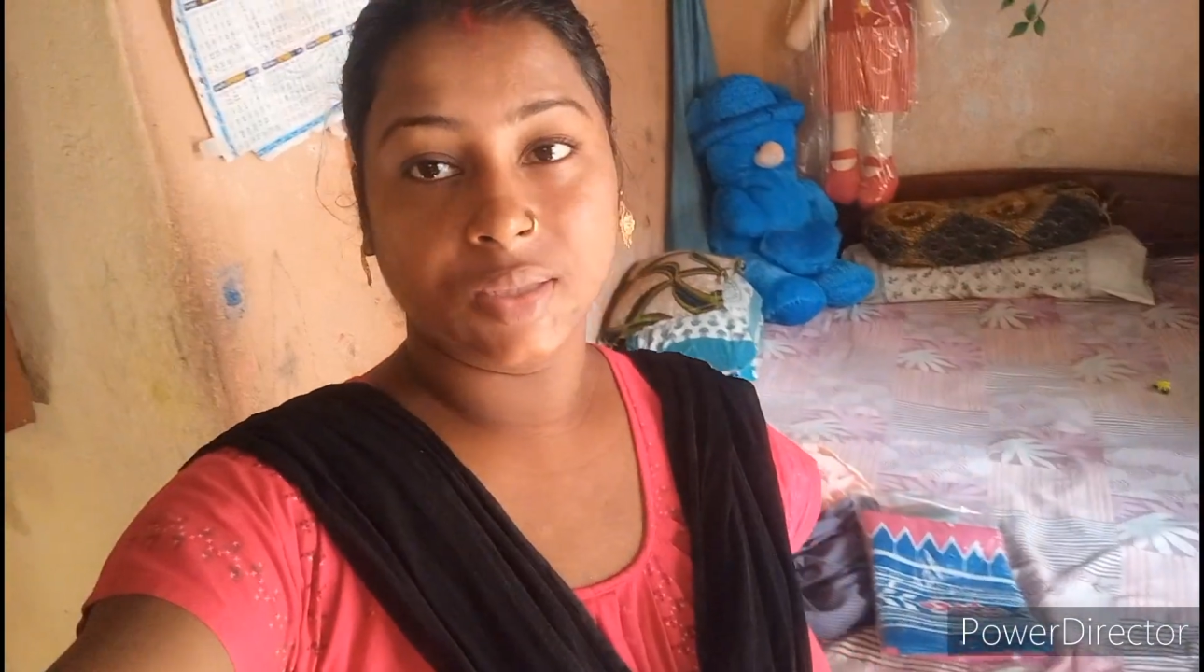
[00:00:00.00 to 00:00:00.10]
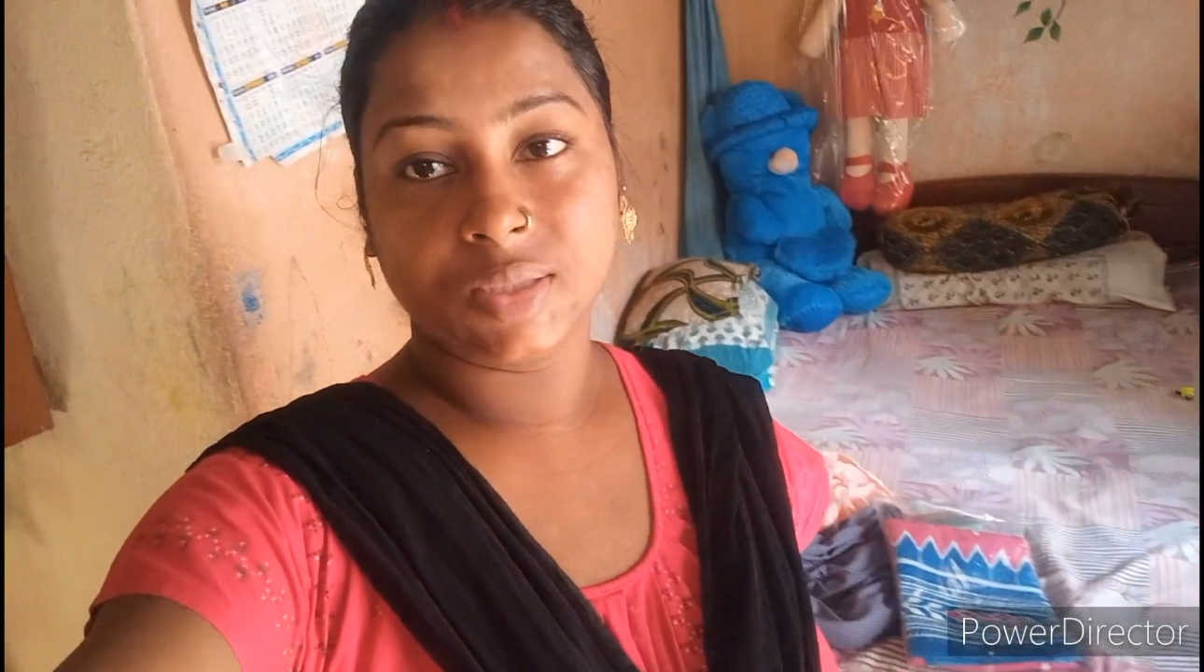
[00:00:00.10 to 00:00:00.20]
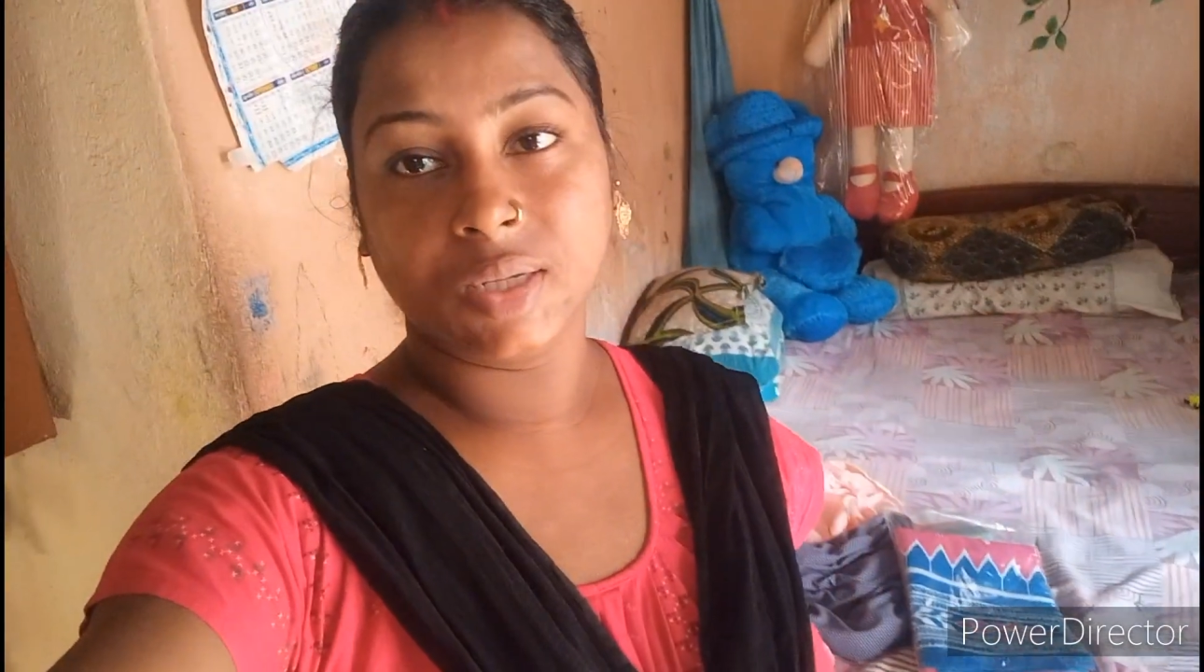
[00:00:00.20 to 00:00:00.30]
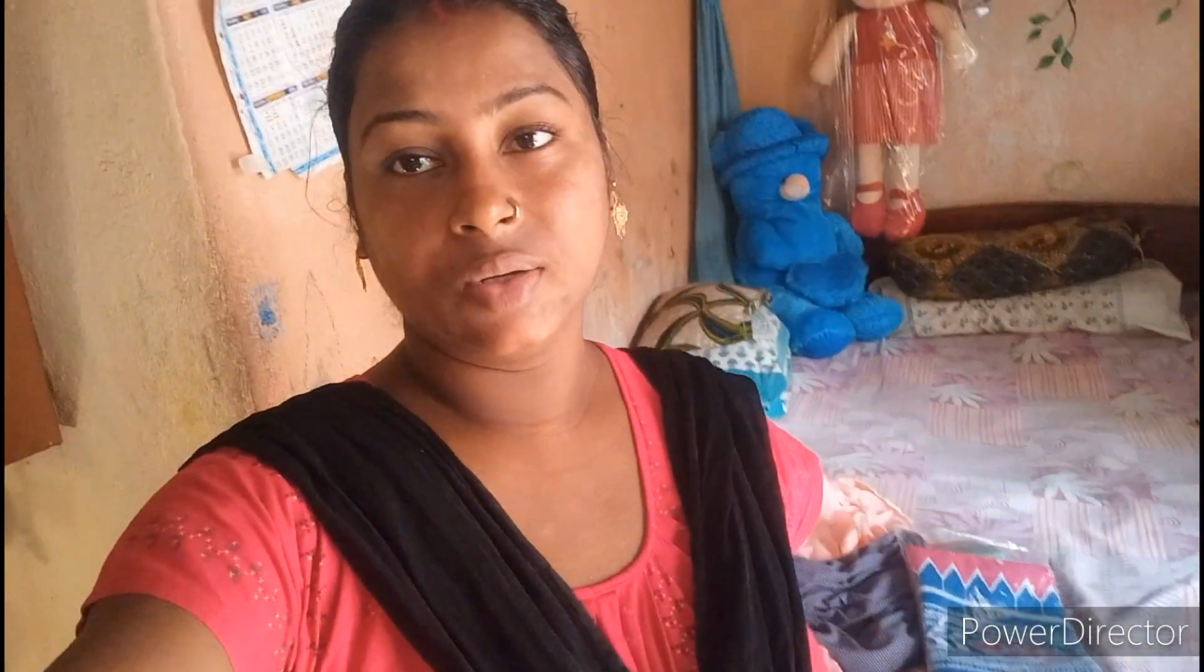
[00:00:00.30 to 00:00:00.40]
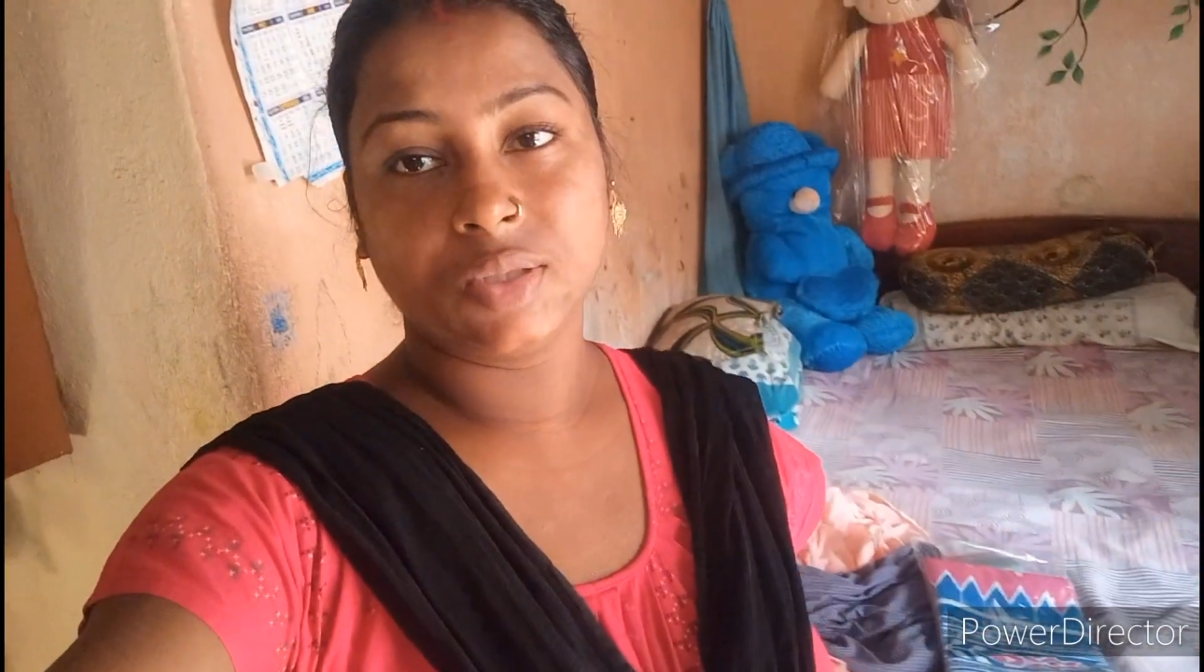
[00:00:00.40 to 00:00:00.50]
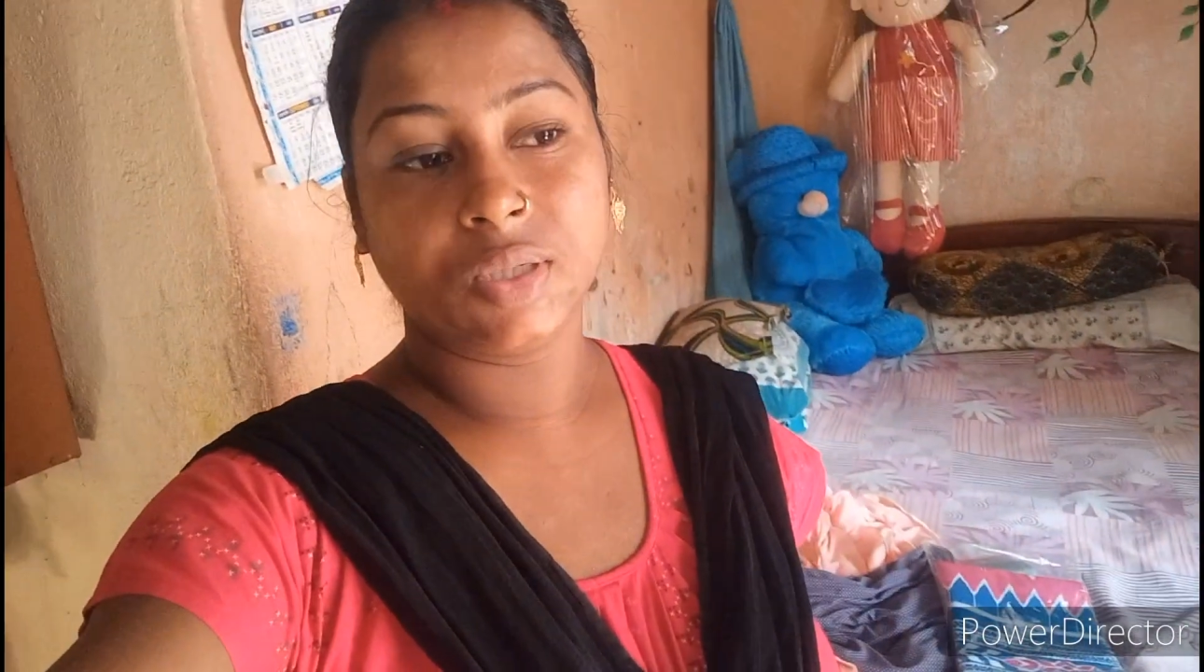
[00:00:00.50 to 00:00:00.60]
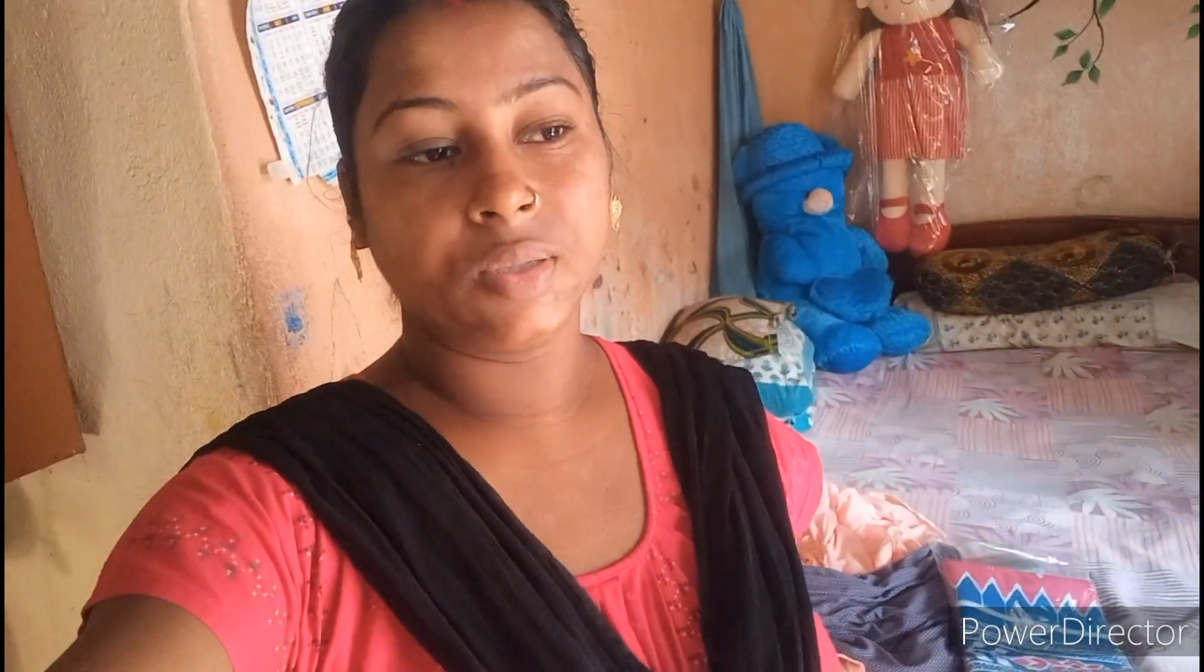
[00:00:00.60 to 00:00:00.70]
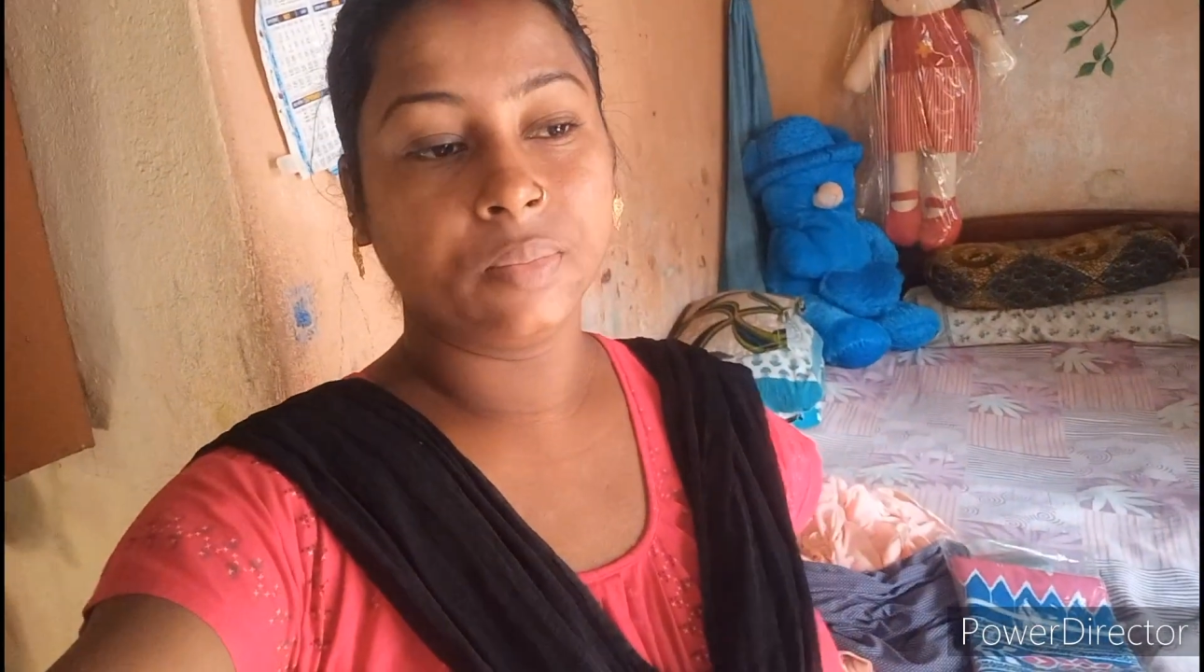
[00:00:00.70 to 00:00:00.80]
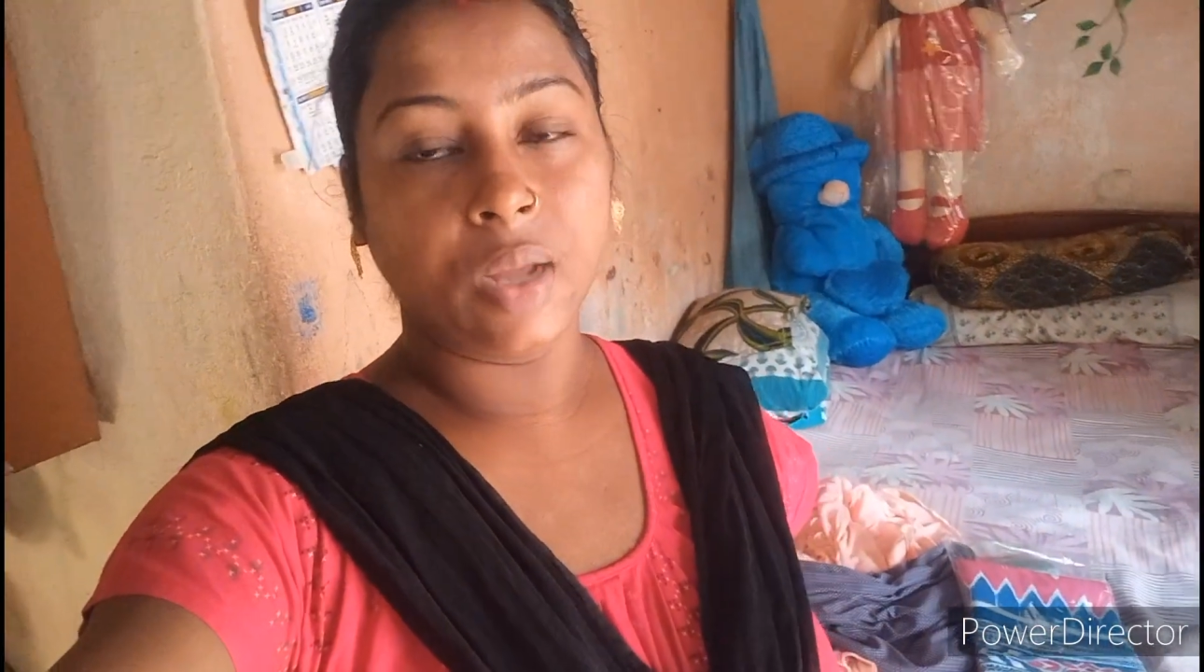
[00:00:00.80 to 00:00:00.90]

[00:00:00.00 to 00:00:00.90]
আজকে হচ্ছে